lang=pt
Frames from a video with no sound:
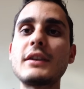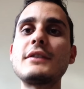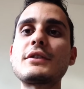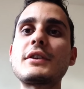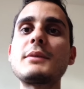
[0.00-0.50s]
Ele
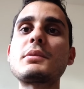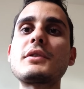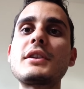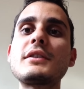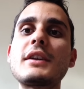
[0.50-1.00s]
só tem
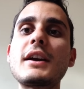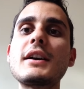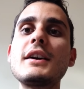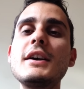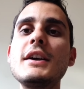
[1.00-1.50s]
pronta
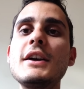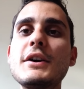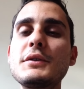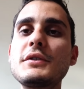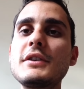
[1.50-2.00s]
entrega
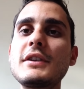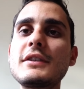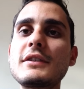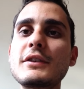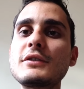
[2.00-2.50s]
os
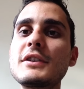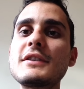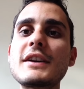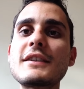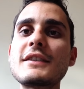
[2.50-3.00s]
itens que são
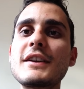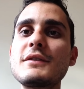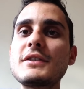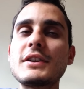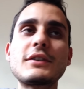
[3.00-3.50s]
utilizados em
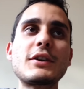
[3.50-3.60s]
revisão,